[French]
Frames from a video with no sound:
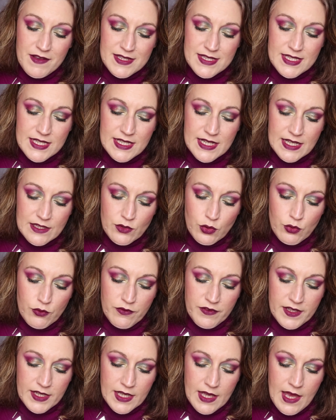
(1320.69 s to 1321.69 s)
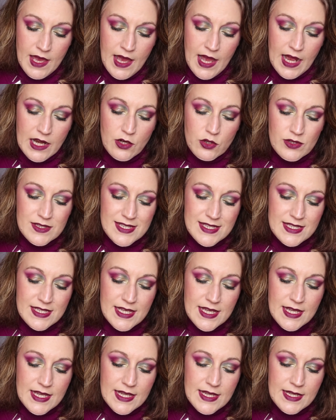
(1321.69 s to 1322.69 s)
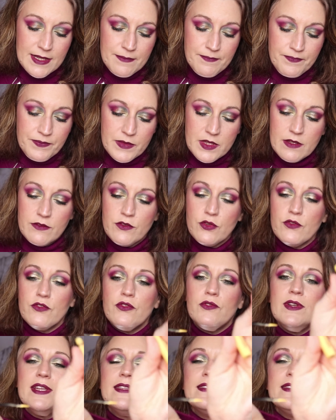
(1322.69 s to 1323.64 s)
facile à trouver. Alors, ce sont